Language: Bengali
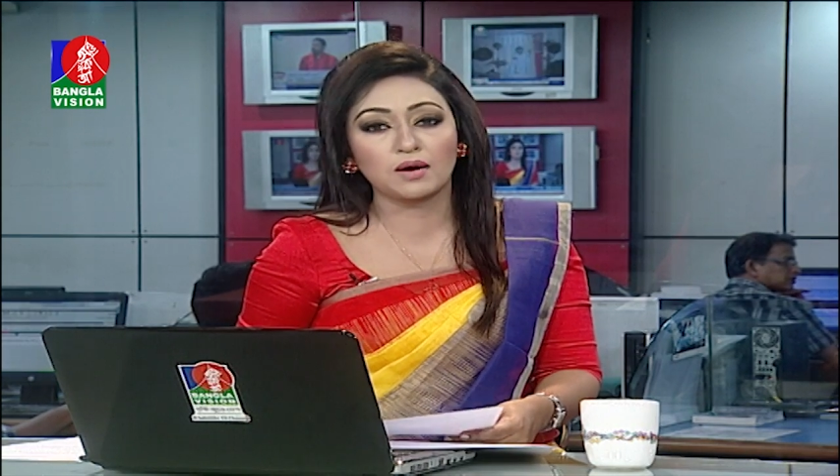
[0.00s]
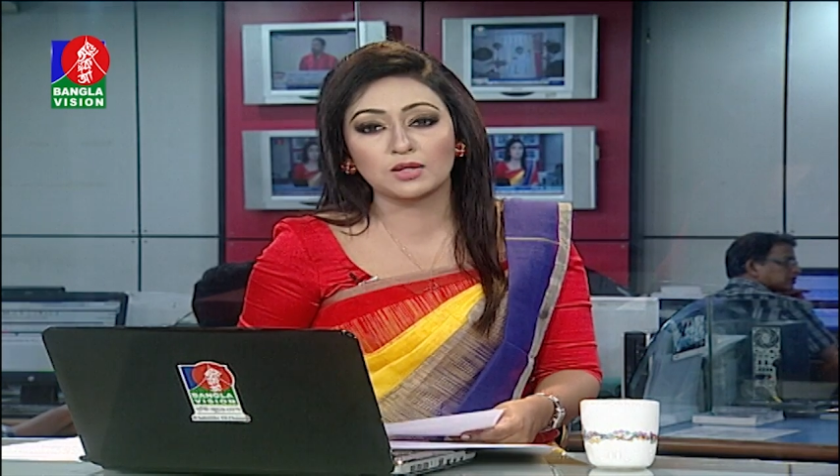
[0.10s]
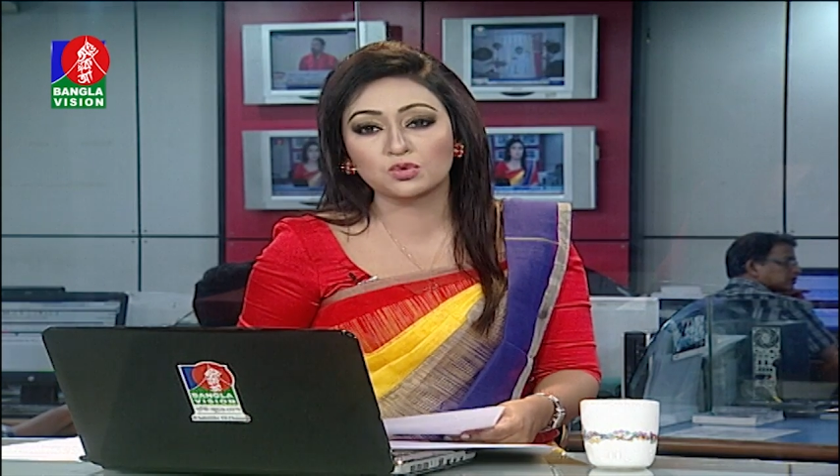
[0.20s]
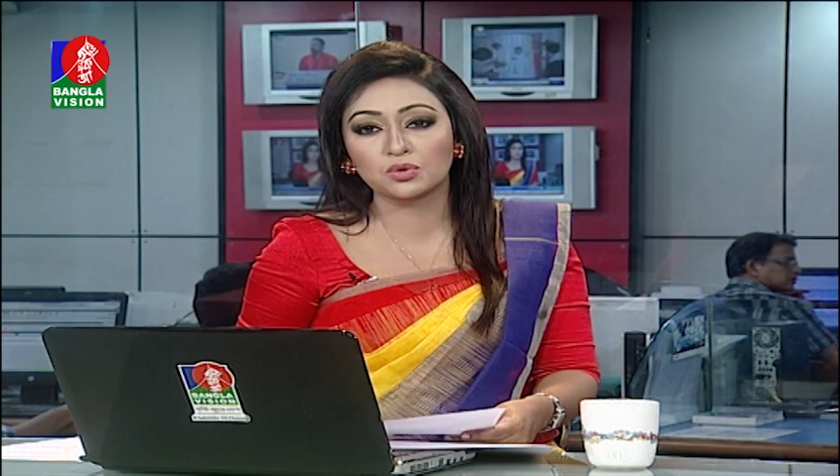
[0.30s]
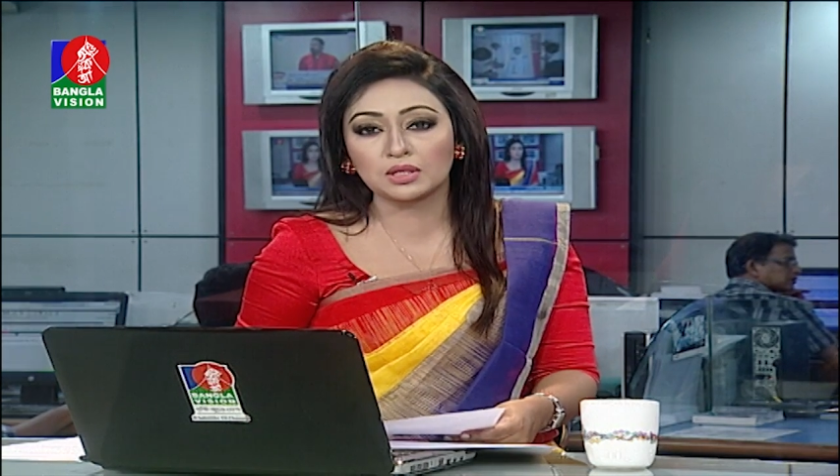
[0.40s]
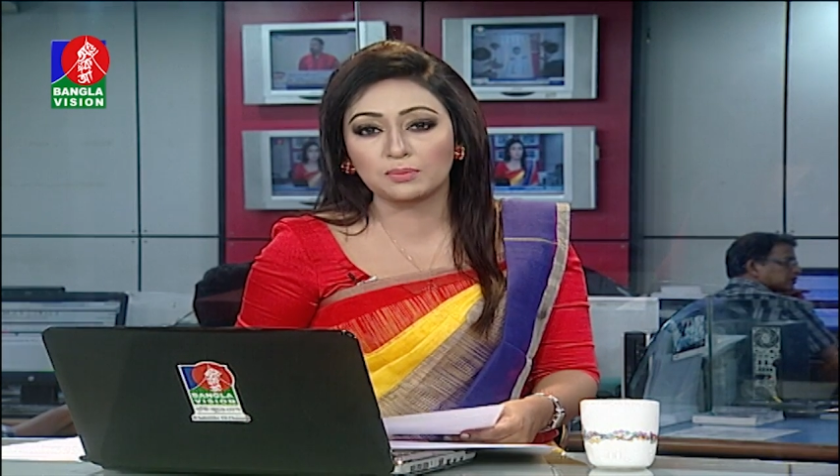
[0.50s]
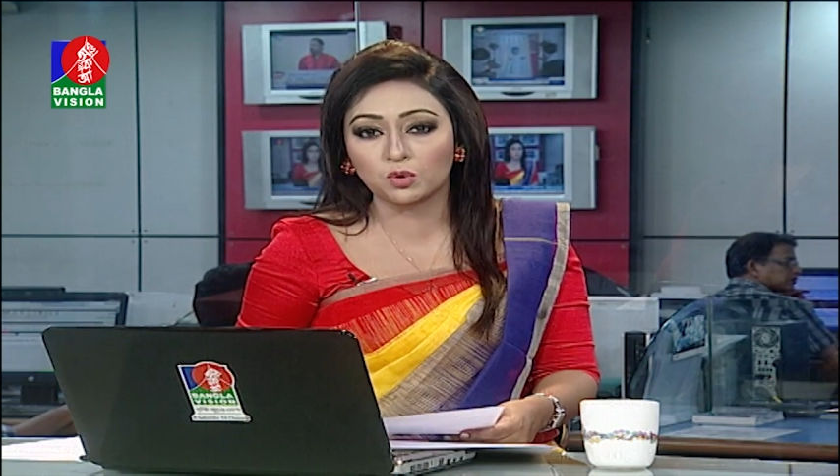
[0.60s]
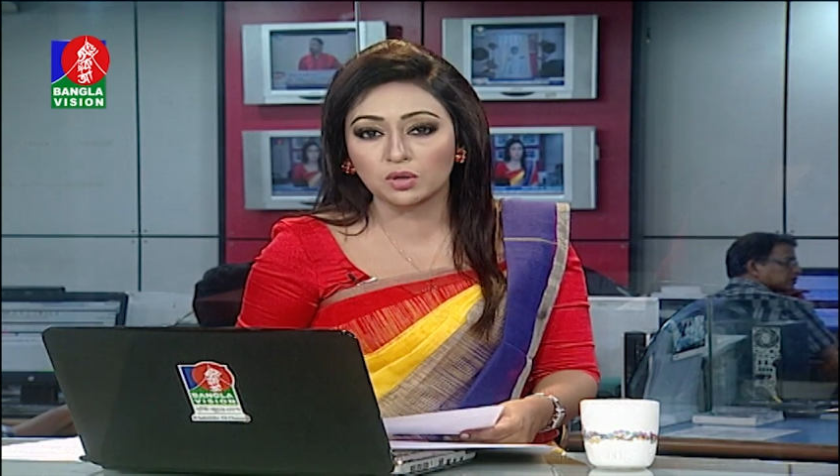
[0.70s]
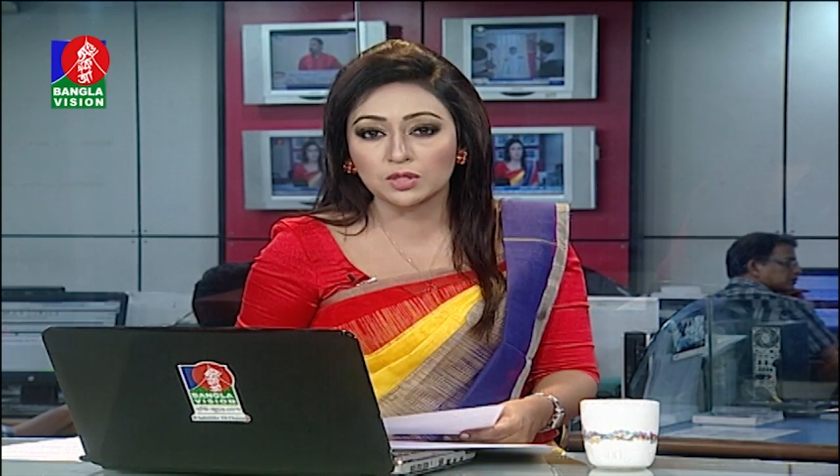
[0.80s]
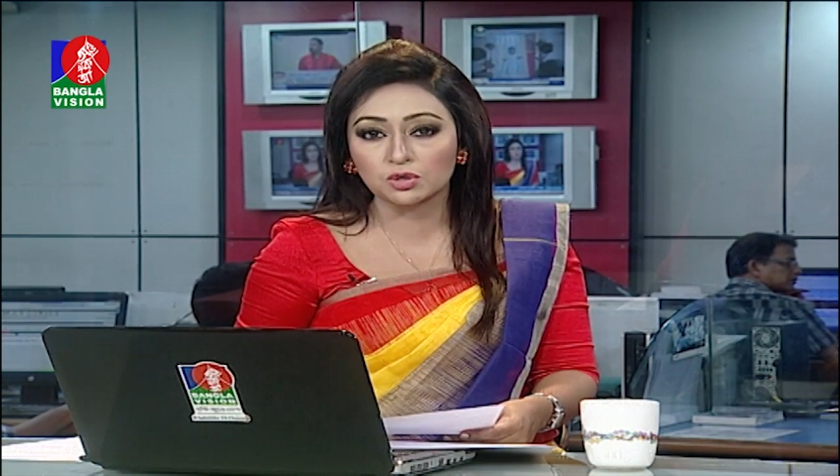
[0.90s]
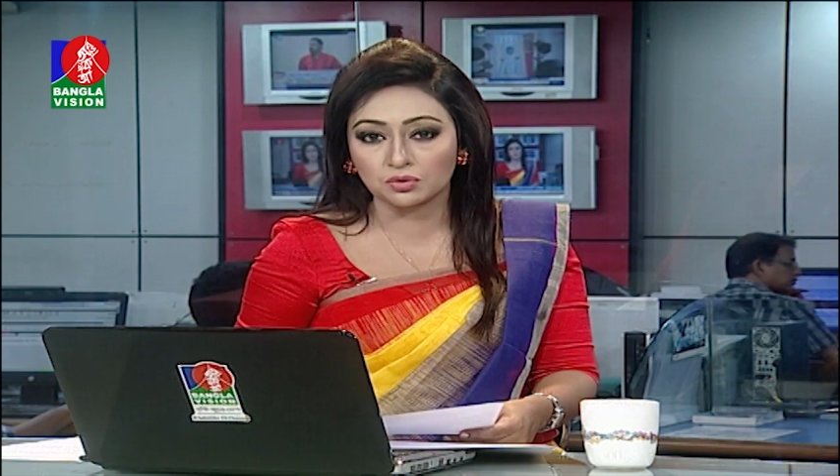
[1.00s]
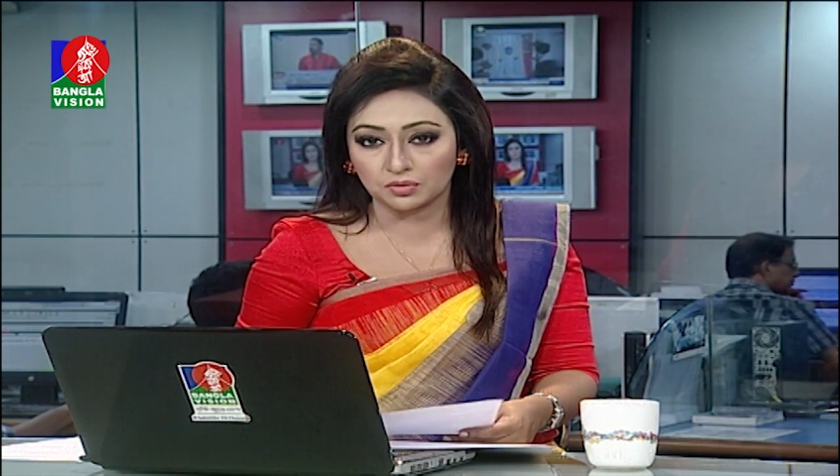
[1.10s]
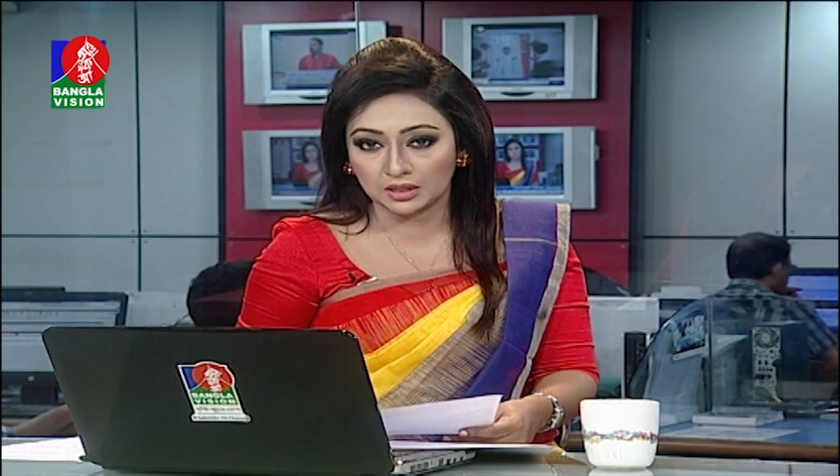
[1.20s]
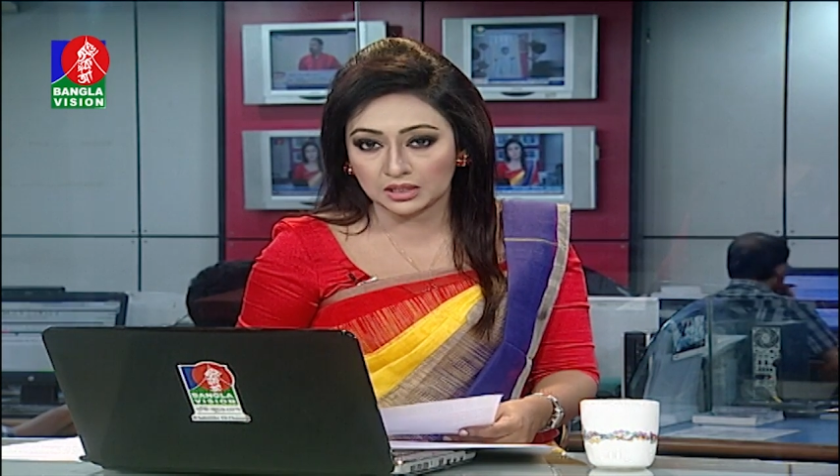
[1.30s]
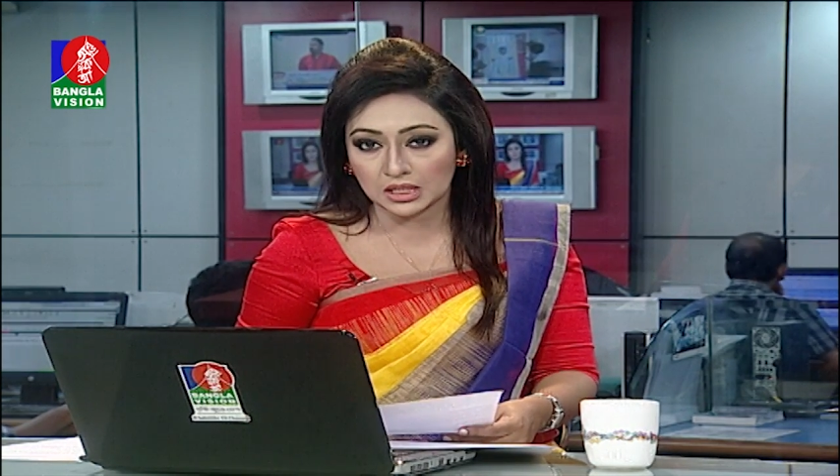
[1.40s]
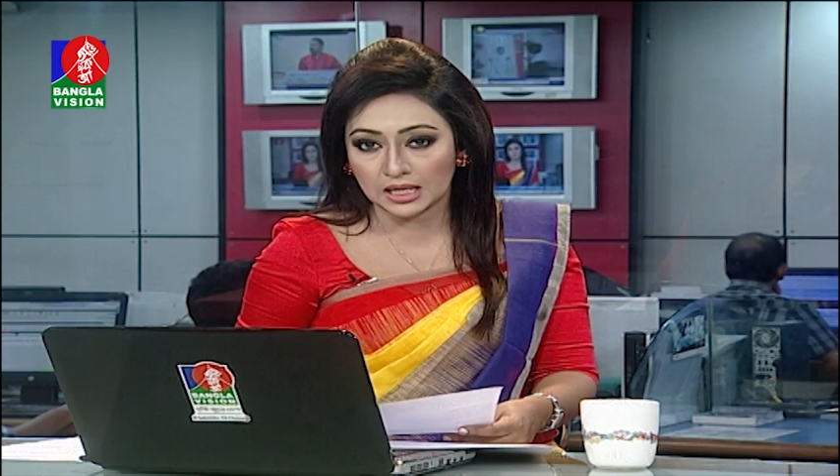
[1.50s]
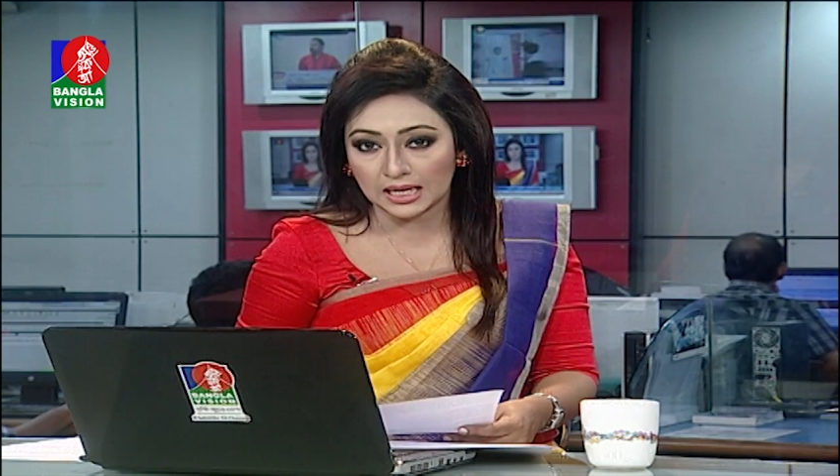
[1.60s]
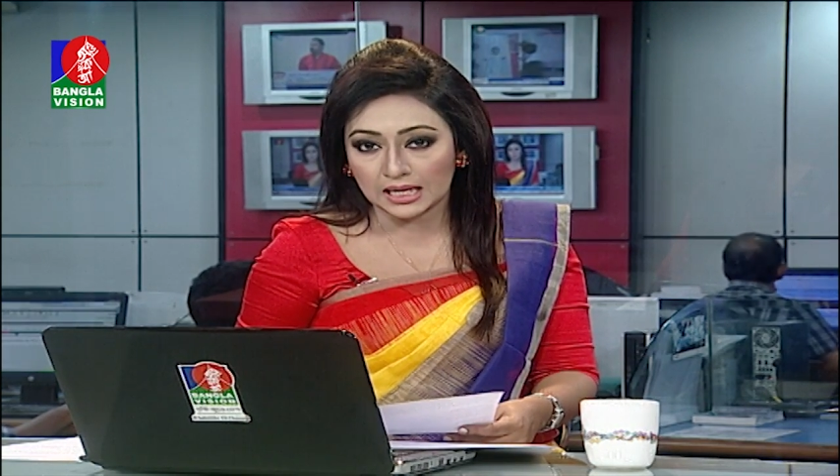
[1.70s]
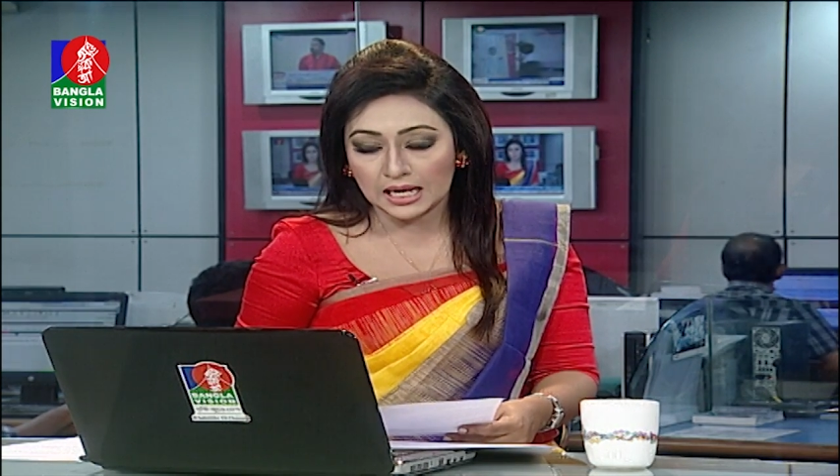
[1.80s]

রাজনৈতিক পরিবেশও দেশে নেই